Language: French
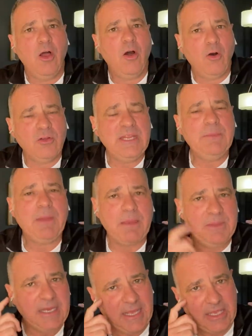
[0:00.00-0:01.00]
on est
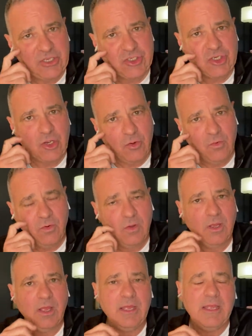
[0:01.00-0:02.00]
parmi les régions
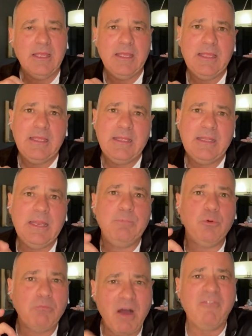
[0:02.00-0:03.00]
les
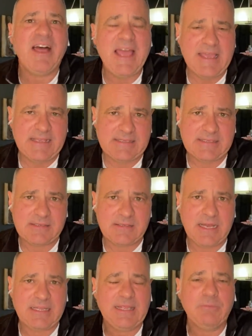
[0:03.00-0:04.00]
plus mauvaises
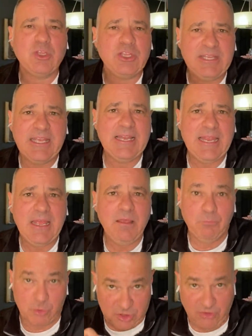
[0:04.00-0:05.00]
en termes de
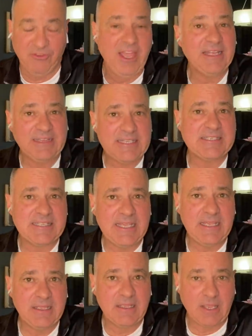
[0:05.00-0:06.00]
délai pour se faire
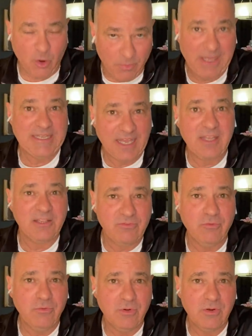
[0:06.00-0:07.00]
tester quand on prend des
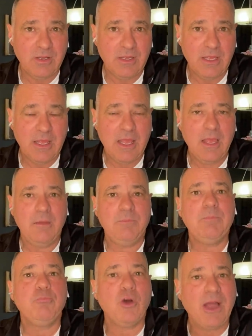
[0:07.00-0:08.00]
rendez-vous
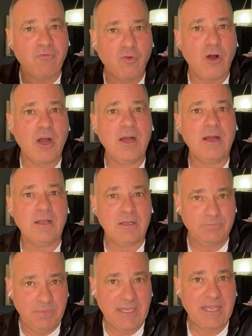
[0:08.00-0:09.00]
puis pour avoir,
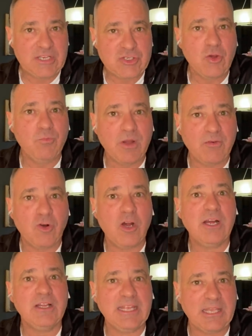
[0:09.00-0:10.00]
pire région, pour
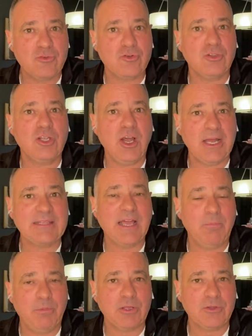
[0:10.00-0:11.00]
avoir les résultats en
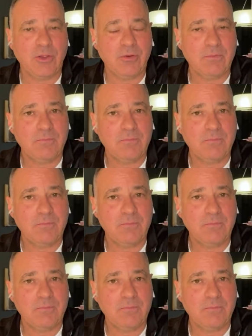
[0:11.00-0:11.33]
temps opportun.